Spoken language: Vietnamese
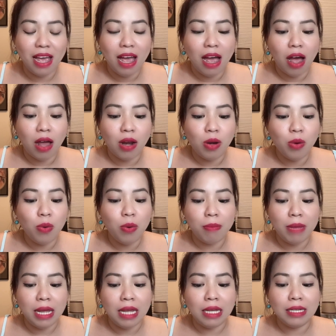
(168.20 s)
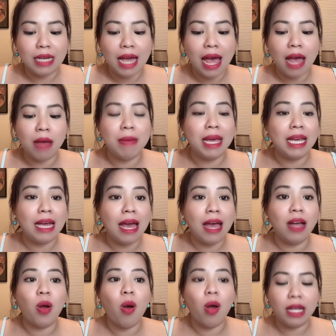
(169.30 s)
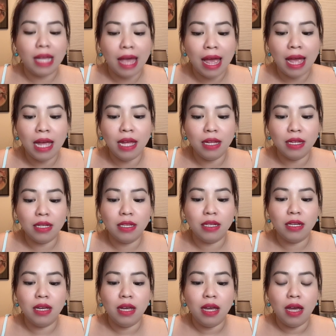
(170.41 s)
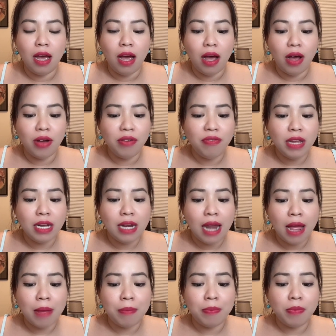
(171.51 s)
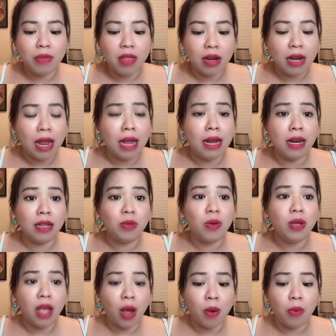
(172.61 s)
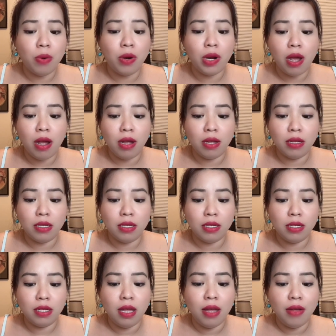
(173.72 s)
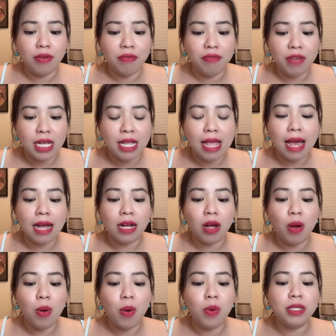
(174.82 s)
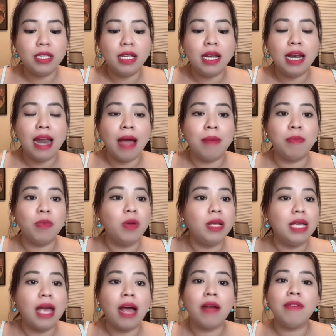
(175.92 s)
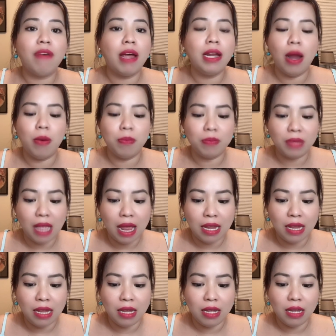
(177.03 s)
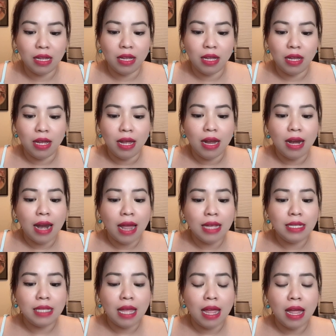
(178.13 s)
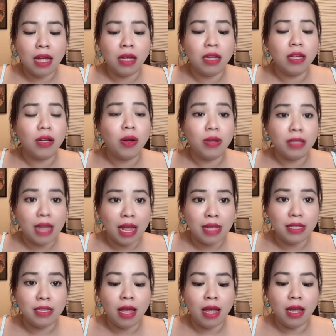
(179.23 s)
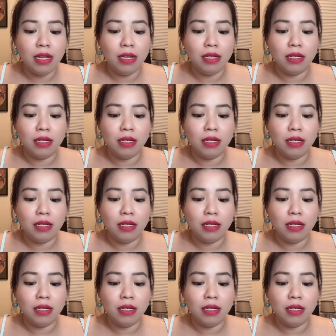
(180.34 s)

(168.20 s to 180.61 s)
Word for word: họ luôn miệng ca bài ca còn cá ở việt nam giờ này là tôi nhậu rồi đó việc nhà có ô xin làm tôi chẳng phải động tay lái xe có tài xế